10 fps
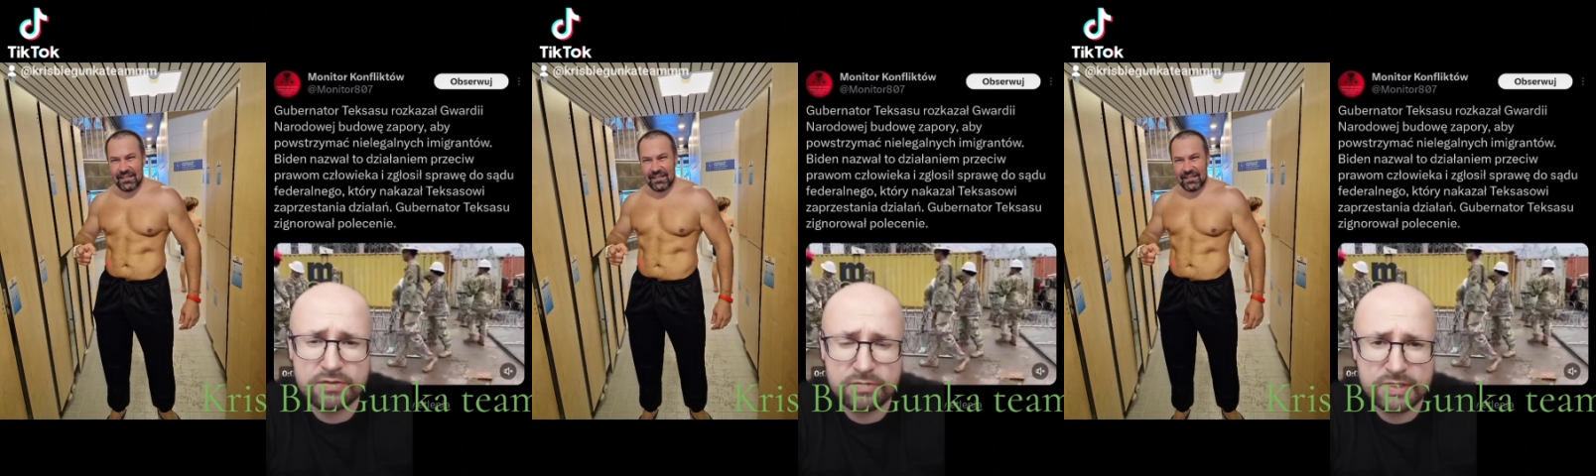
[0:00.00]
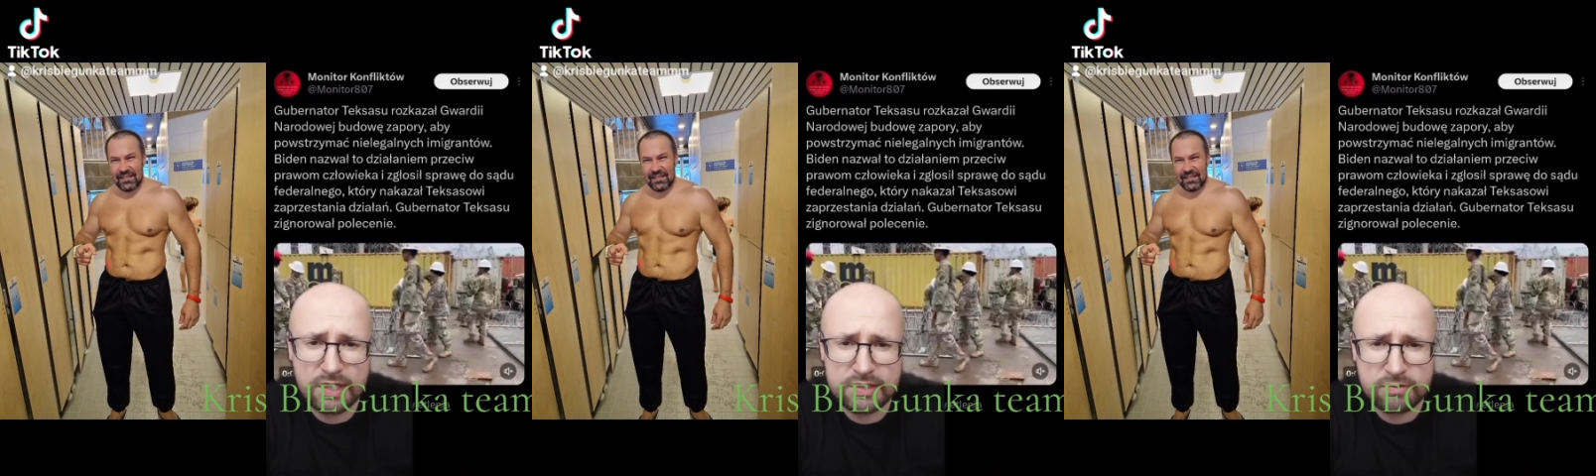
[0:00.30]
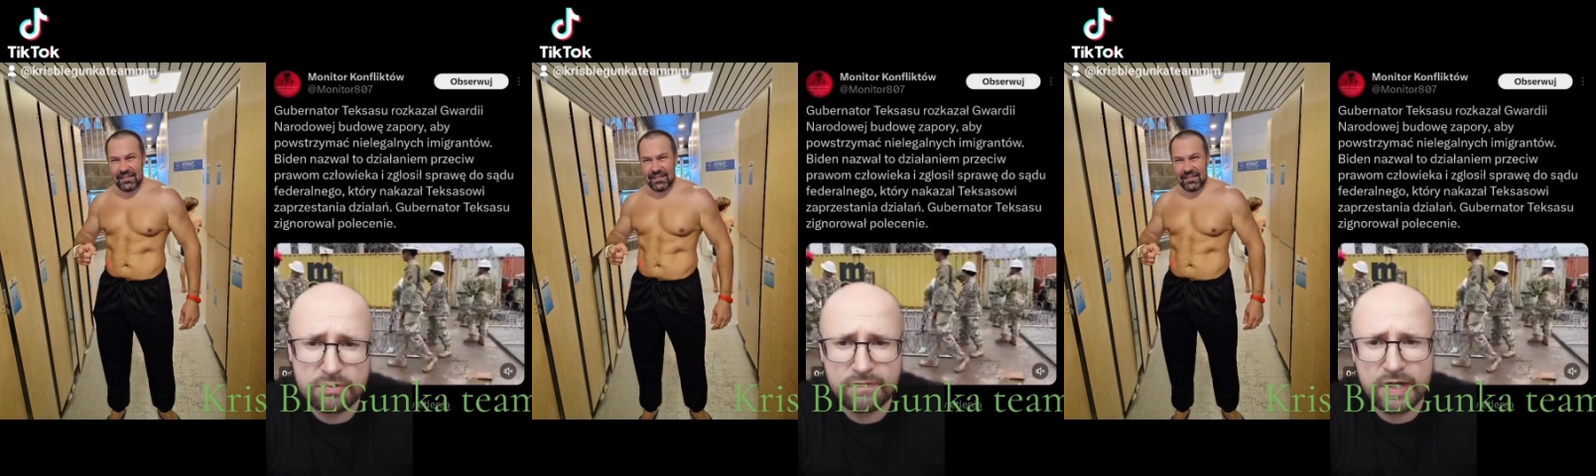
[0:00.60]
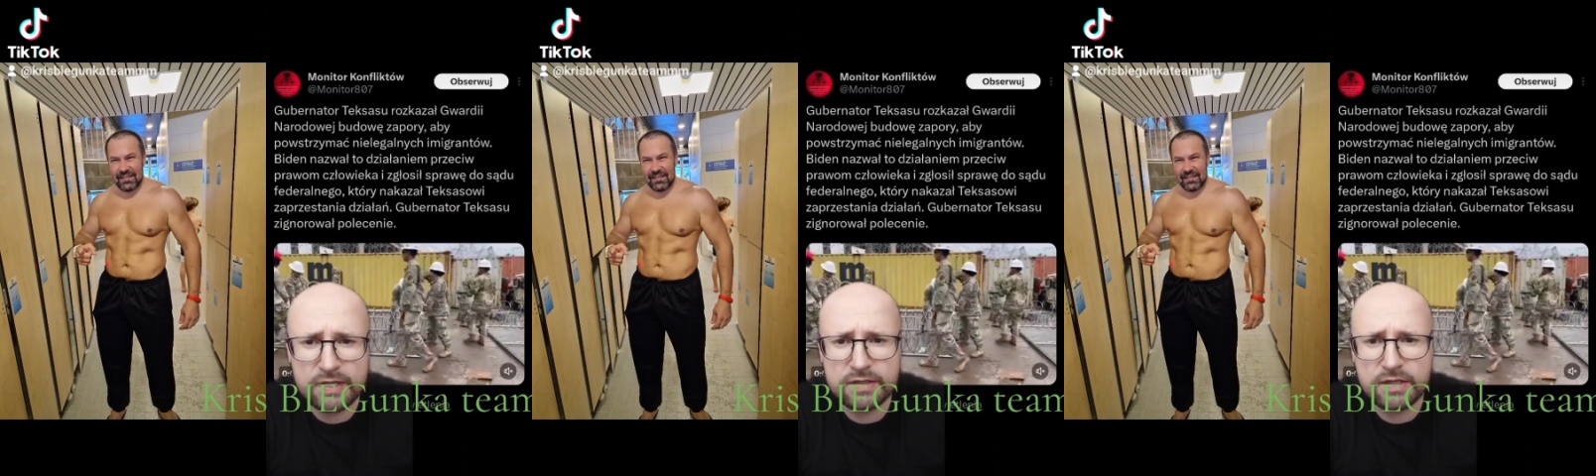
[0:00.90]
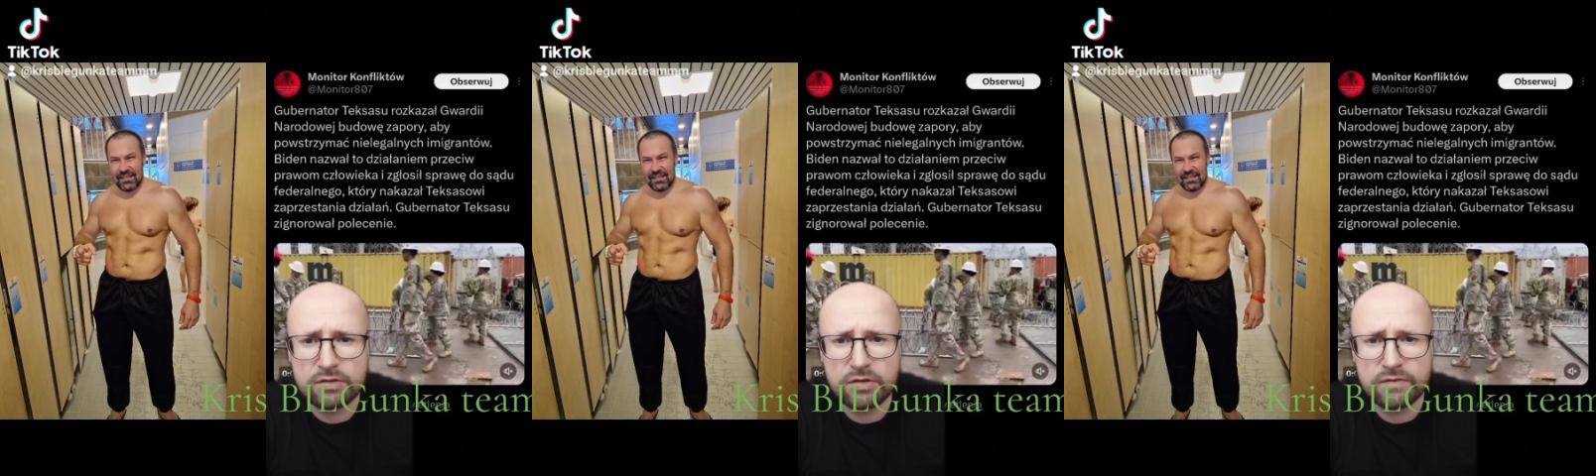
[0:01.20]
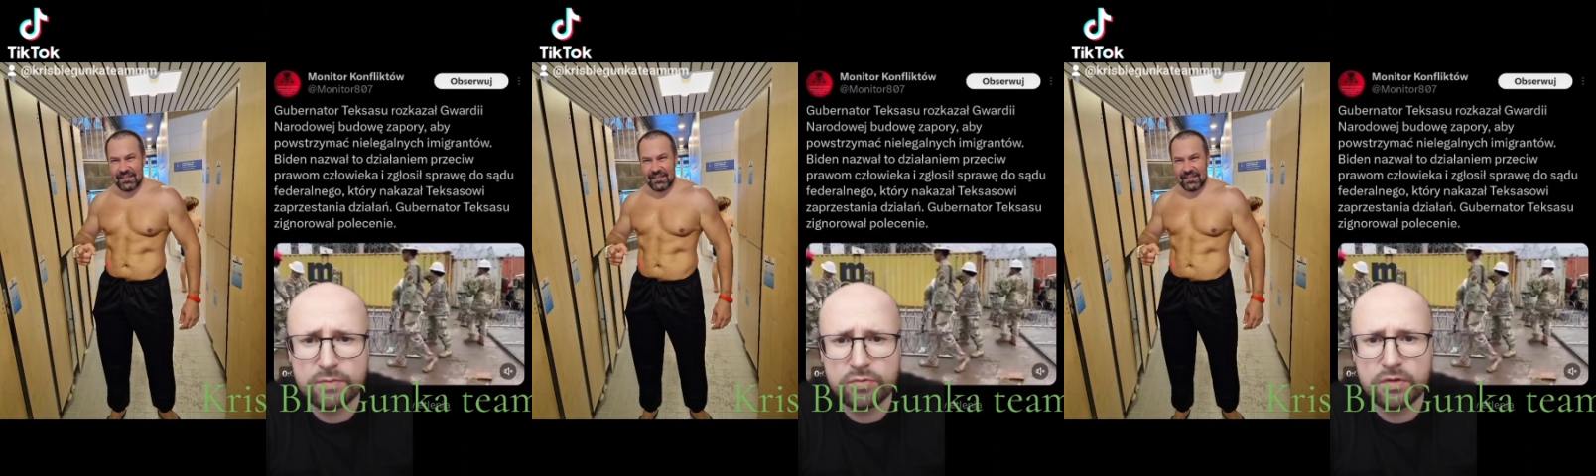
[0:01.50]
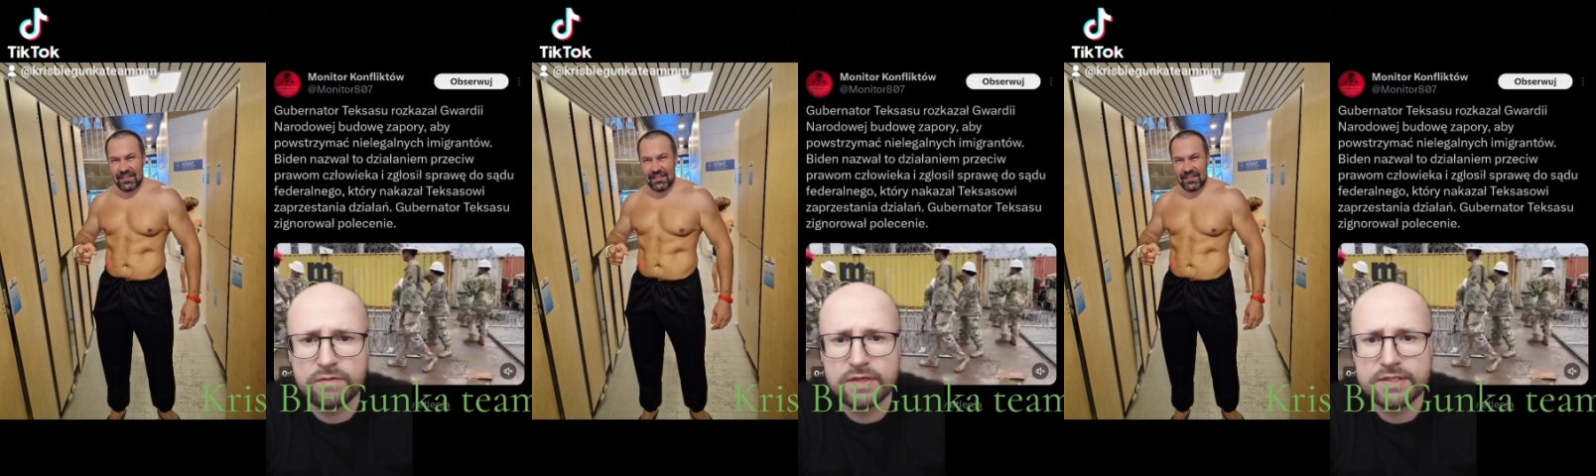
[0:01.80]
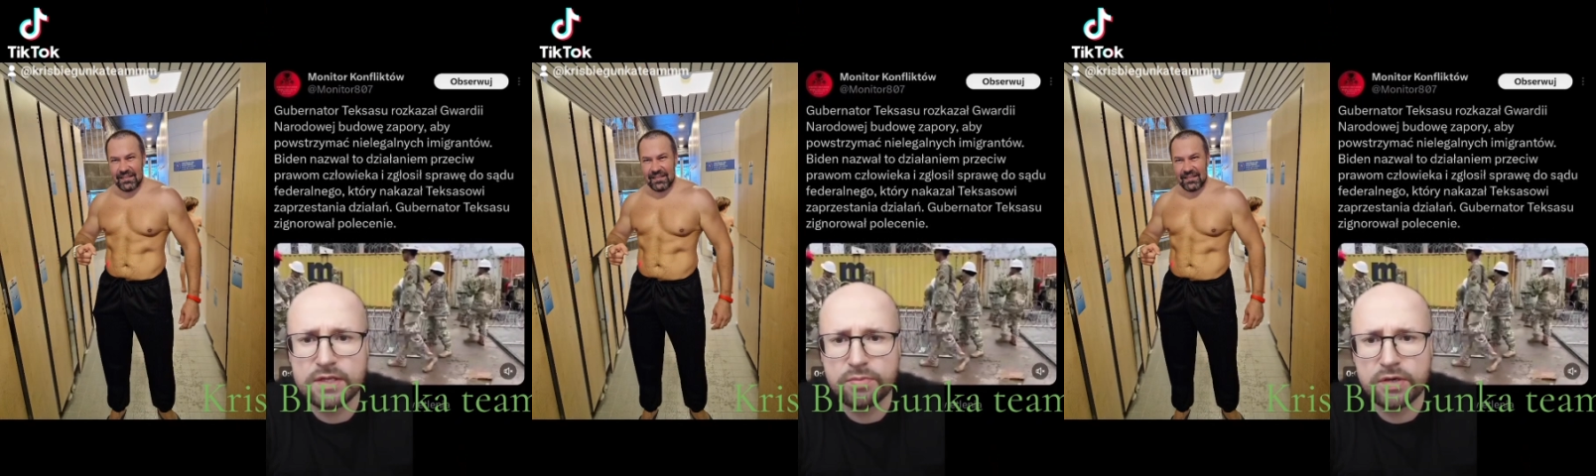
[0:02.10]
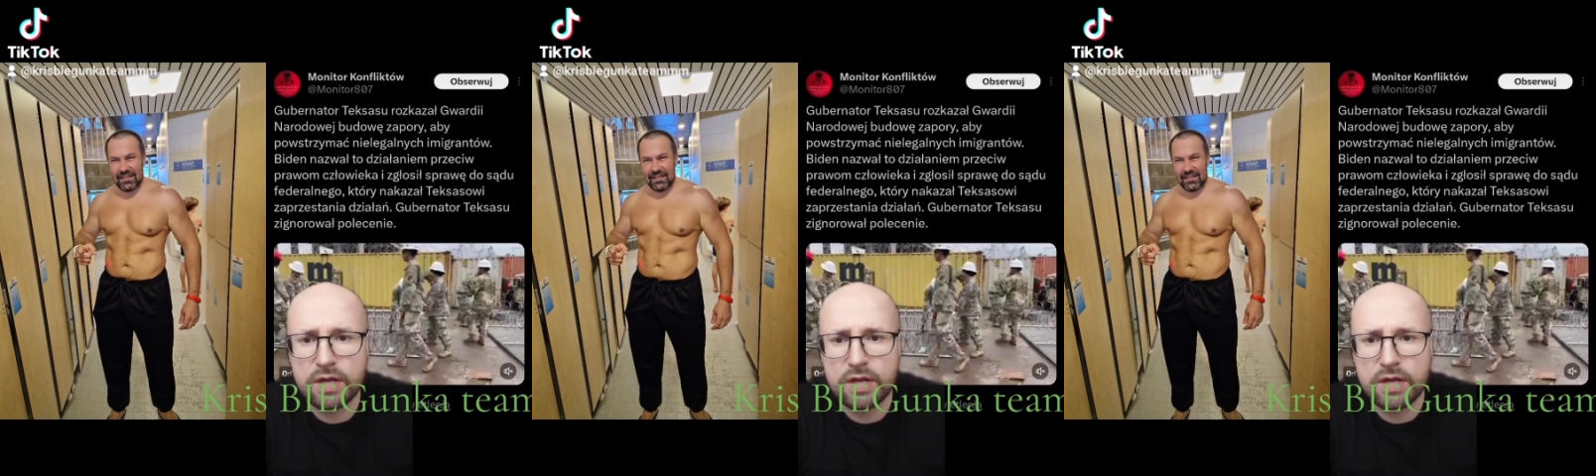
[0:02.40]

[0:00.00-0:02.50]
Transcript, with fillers: rozkazał Gwardii Narodowej budowę zapory,